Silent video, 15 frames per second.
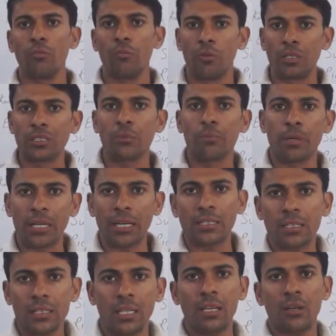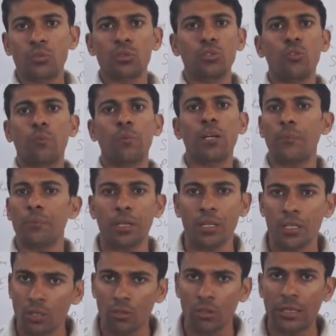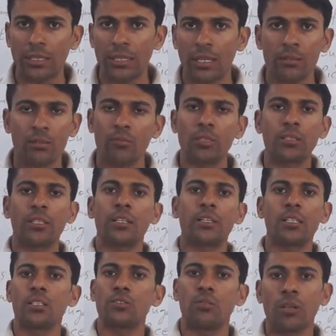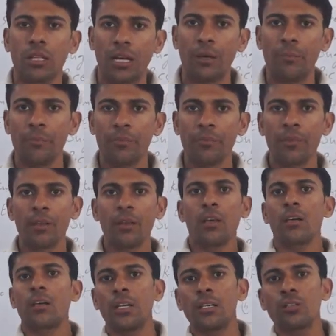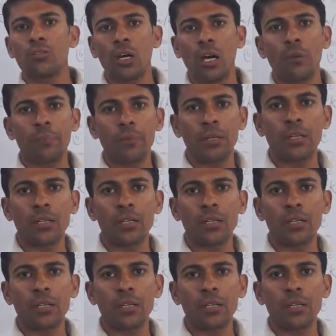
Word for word: वजन बढ़ाते हैं उसके ऊपर आप कंट्रोल नहीं है तो वजन इंक्रीज हो रहा है कहीं तो आप